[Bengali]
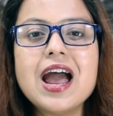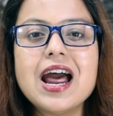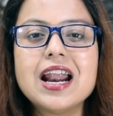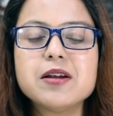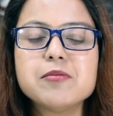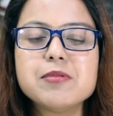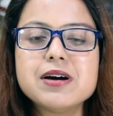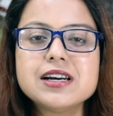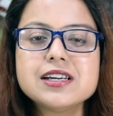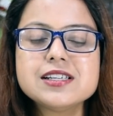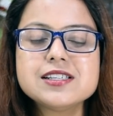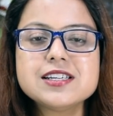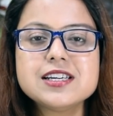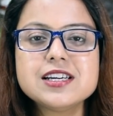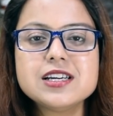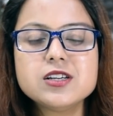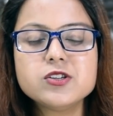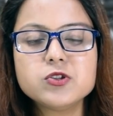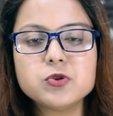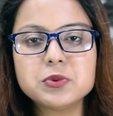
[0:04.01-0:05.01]
একটা বাংলা
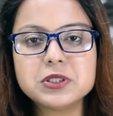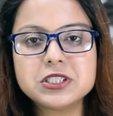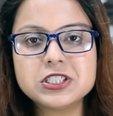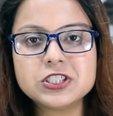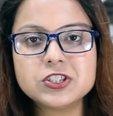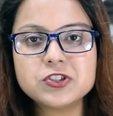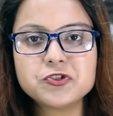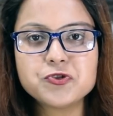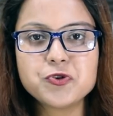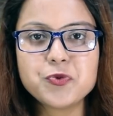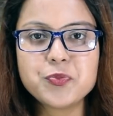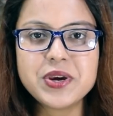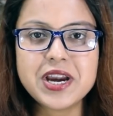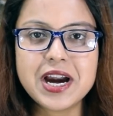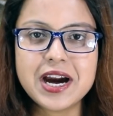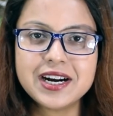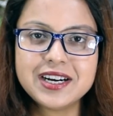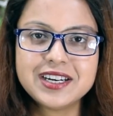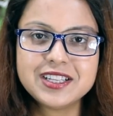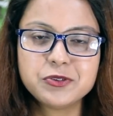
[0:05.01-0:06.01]
সিরিয়াল নিয়ে তোমাদের সাথে জমি
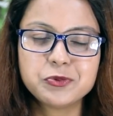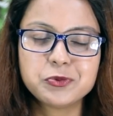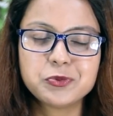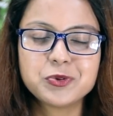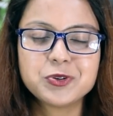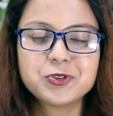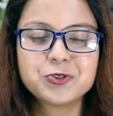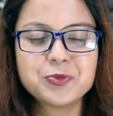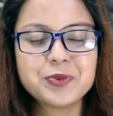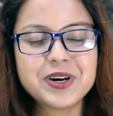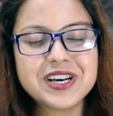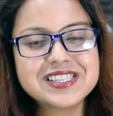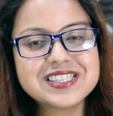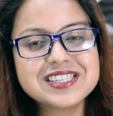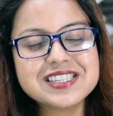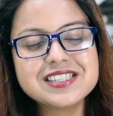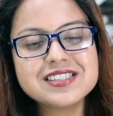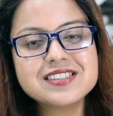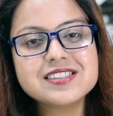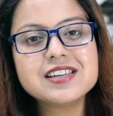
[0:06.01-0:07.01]
আড্ডা দেবো বলে তবে আজকে যে